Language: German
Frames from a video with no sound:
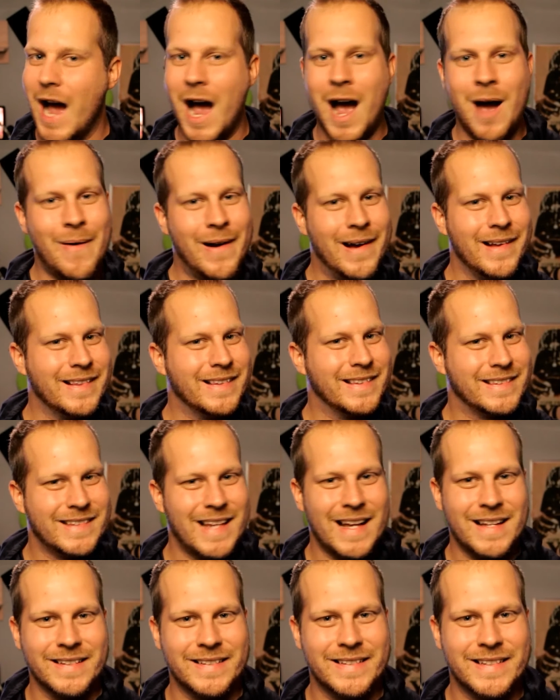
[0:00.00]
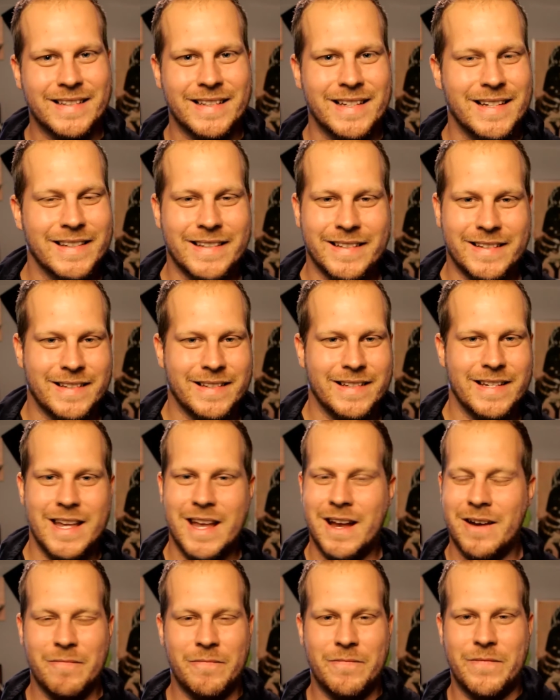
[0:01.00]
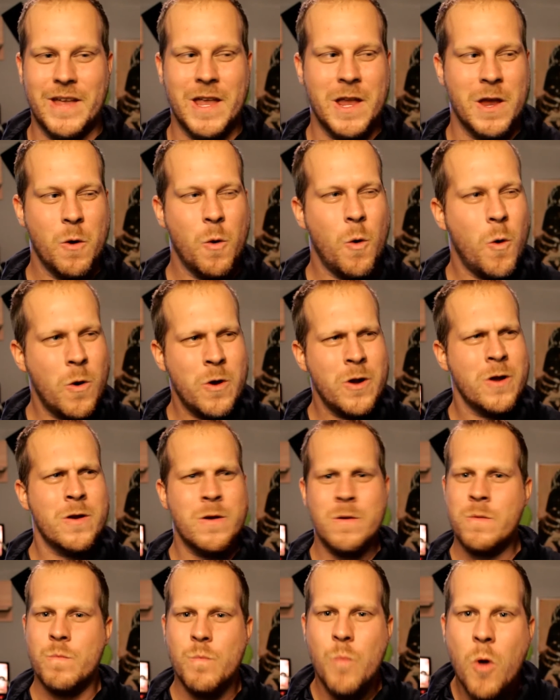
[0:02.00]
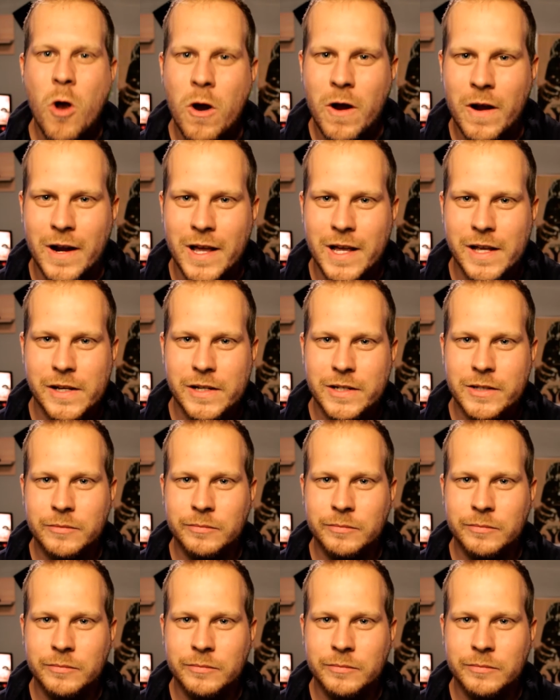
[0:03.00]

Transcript: aber das ist irgendwie unmöglich.